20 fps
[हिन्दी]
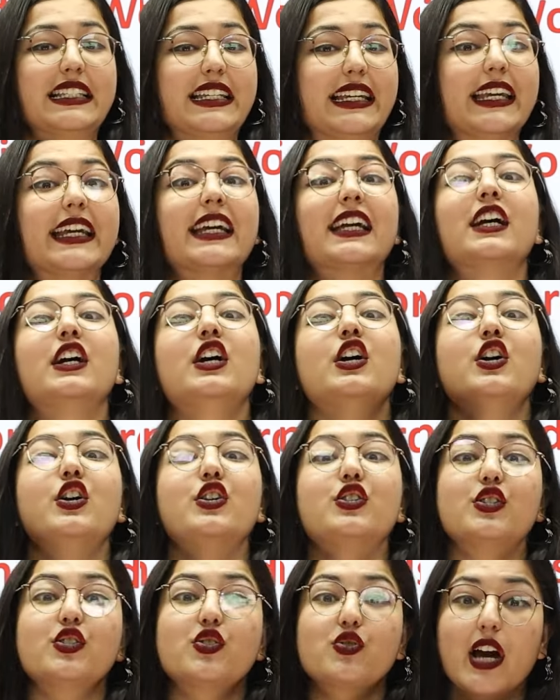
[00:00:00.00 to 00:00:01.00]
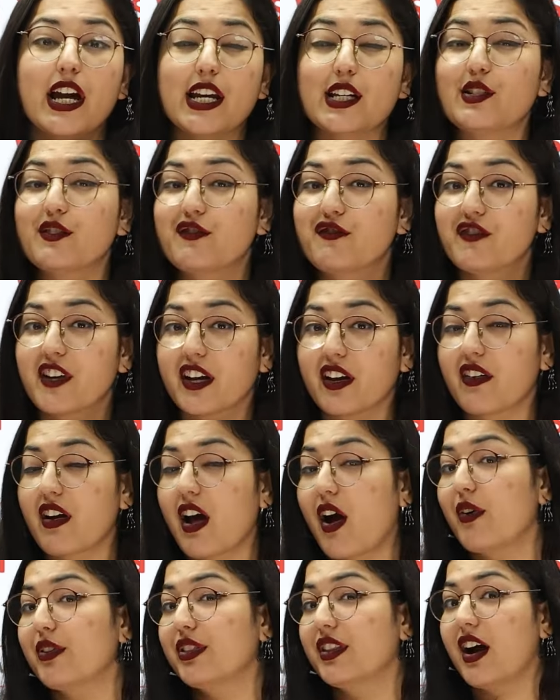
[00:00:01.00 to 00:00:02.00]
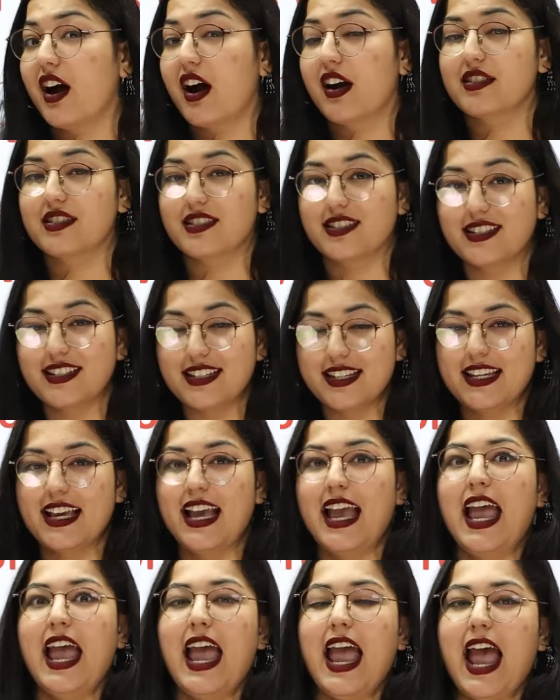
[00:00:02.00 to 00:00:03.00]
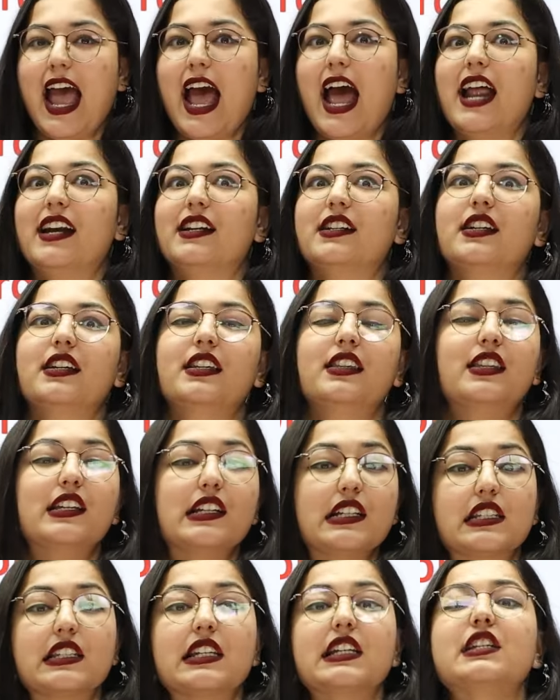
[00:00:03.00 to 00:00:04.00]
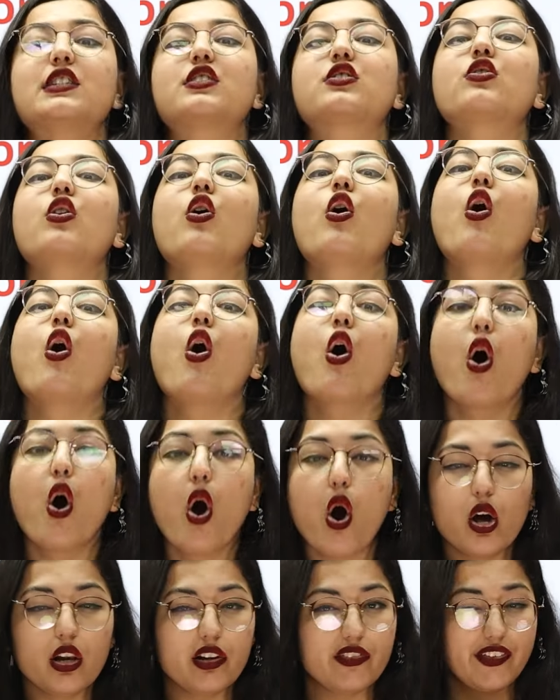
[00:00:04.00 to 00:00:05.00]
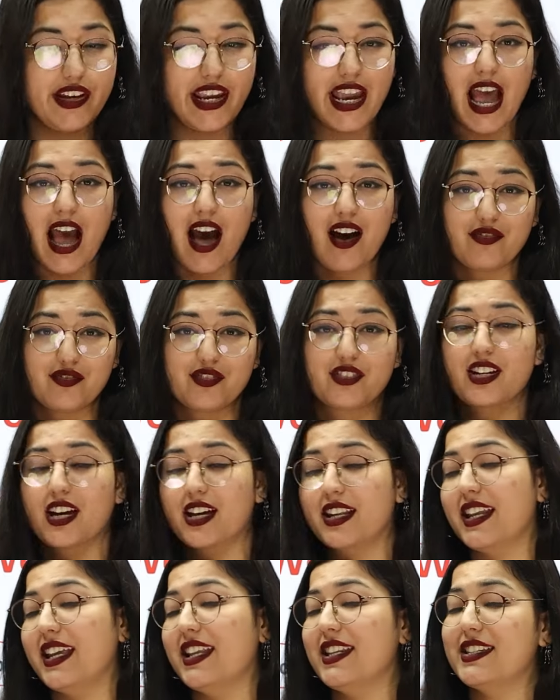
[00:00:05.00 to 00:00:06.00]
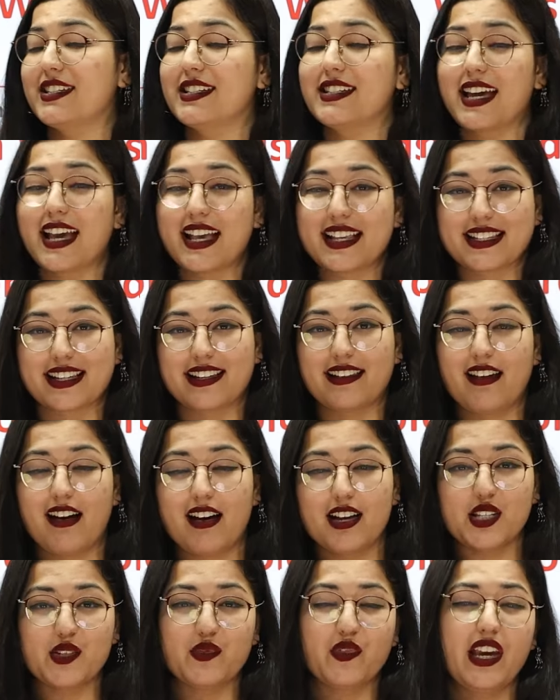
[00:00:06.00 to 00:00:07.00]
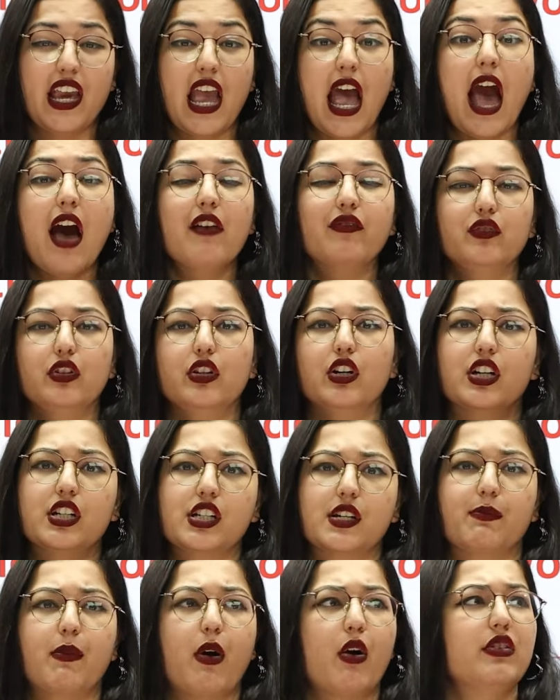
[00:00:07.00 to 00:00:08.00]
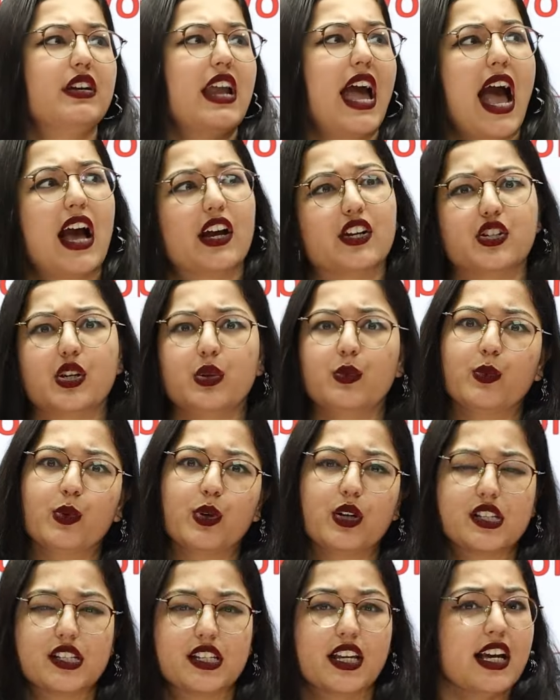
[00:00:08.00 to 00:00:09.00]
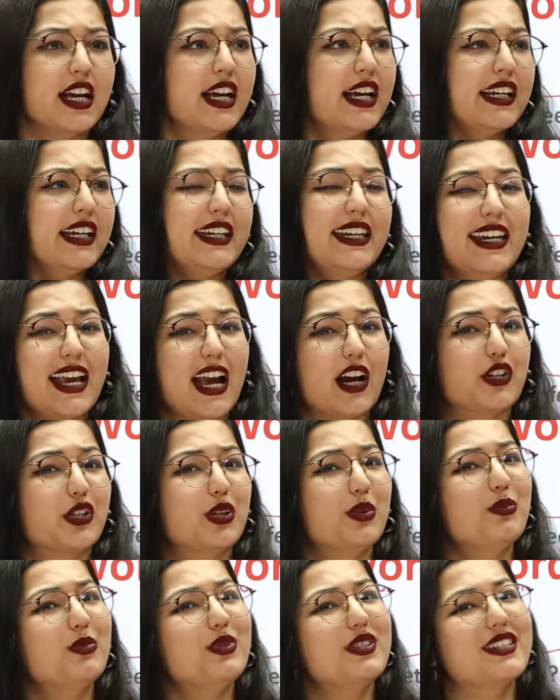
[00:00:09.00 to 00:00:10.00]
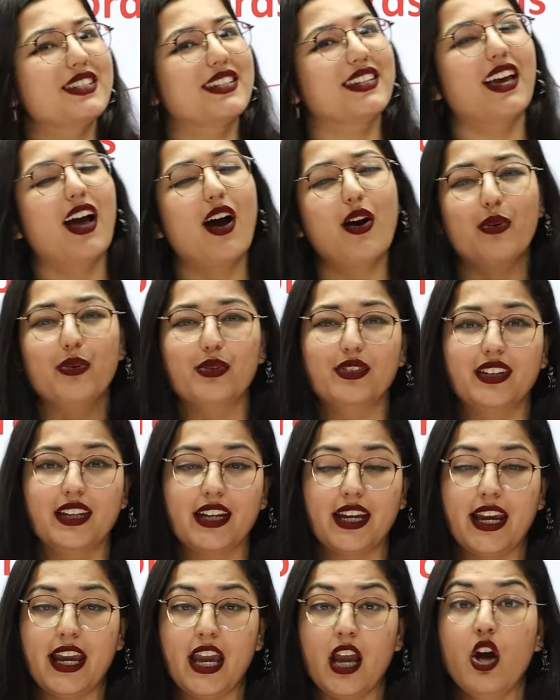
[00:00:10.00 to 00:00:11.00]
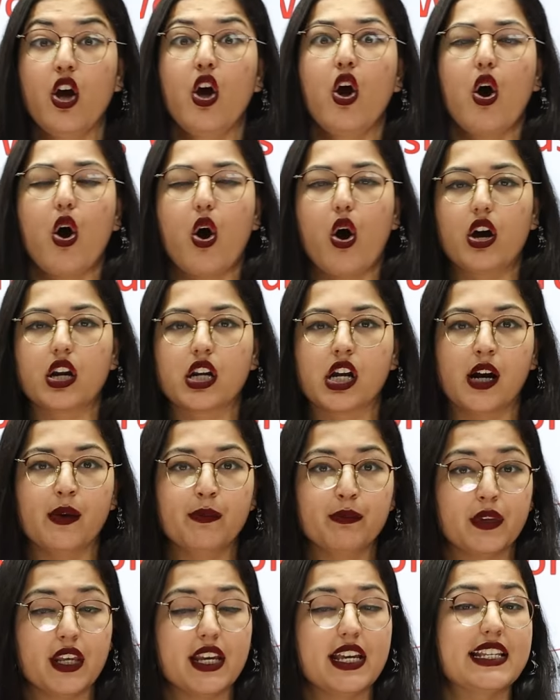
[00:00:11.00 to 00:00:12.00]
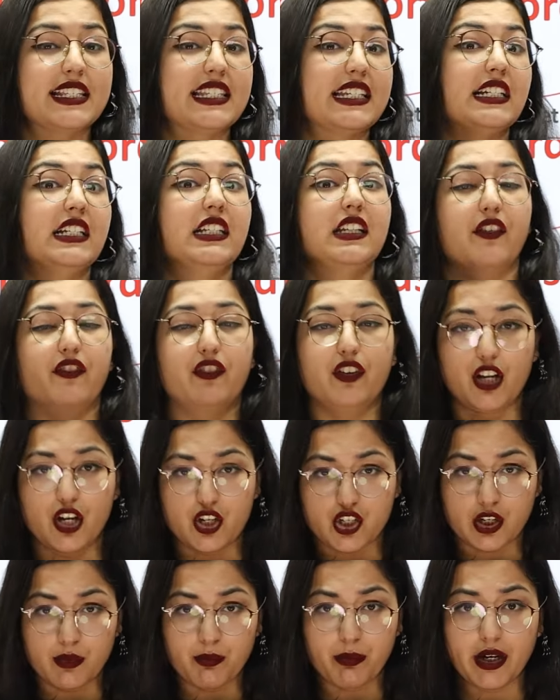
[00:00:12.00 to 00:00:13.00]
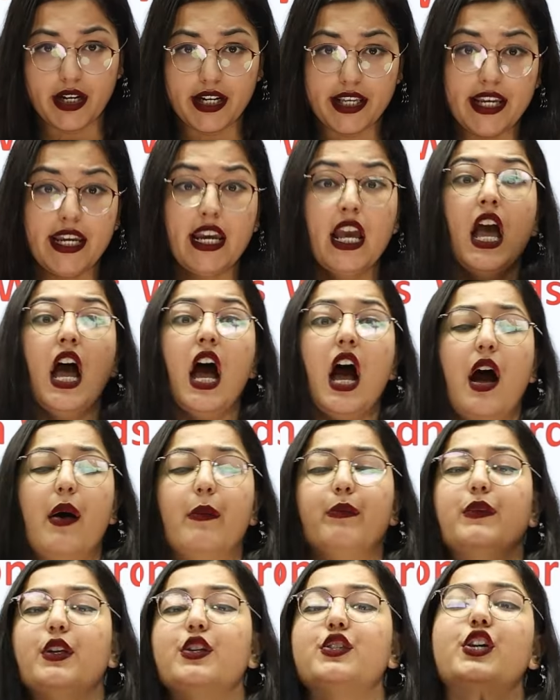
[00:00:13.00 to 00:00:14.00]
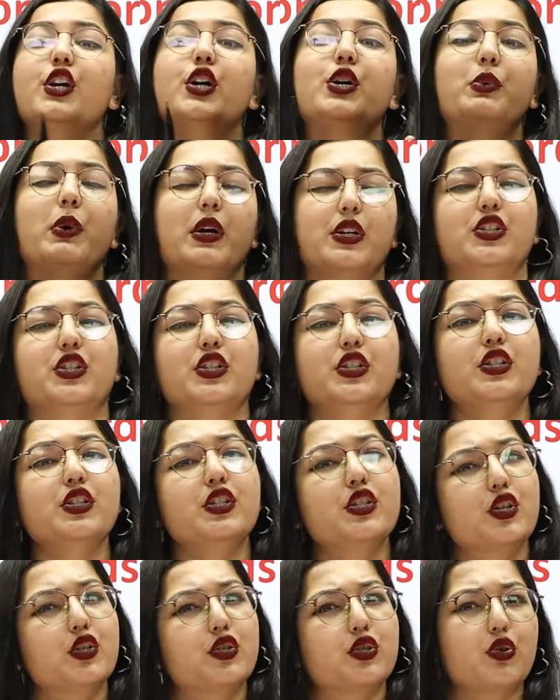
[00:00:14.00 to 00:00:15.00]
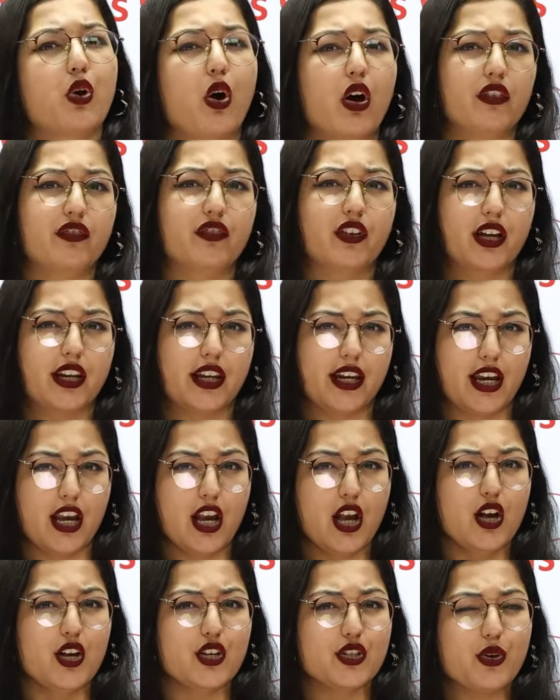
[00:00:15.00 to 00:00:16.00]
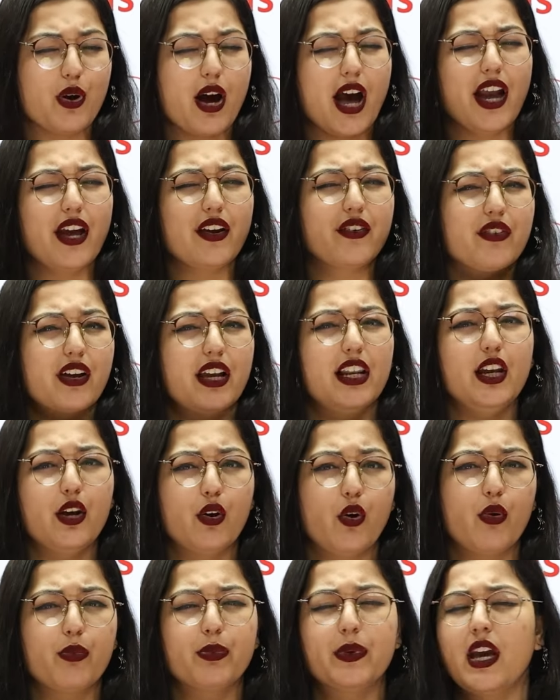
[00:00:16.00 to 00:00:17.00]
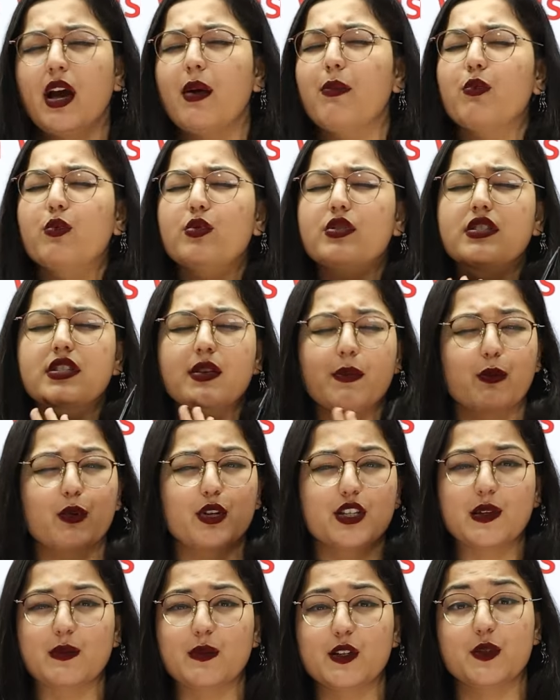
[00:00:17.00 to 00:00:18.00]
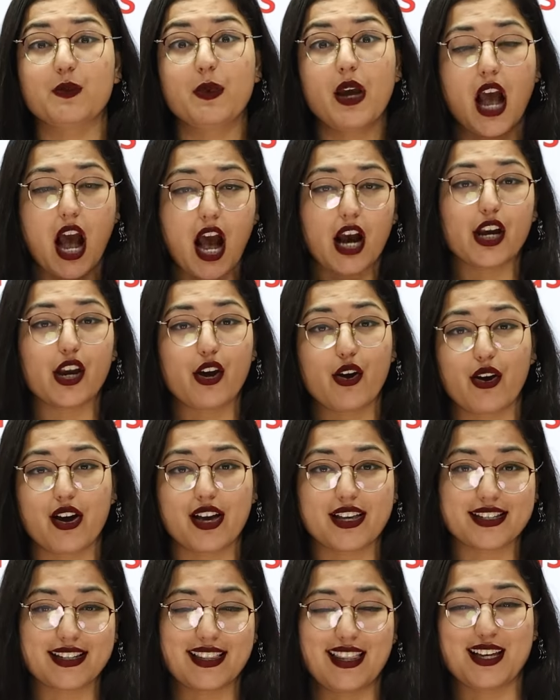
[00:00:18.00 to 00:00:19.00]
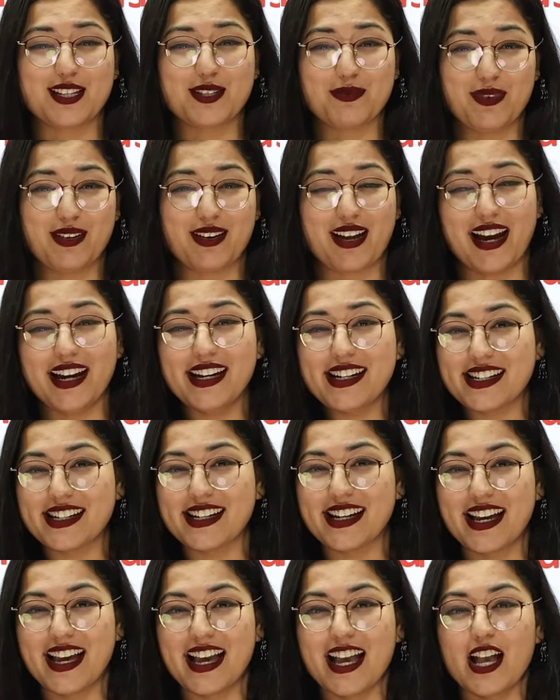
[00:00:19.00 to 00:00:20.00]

ठीक है सो ट्राई टू फिगर आउट द आंसर एंड दिस इज ऑल वी हैव डन इन टूडेज क्लास वी हैव लर्न अबाउट एक्शन वर्ड्स कि एक्शन वर्ड्स क्या होते हैं और हमने इसकी डेफिनेशन पढ़ी हमने इसके क्वेश्चन सॉल्व करे सो आई रियली होप कि आपको सब कुछ समझ में आ गया होगा इस क्लास में राइट right?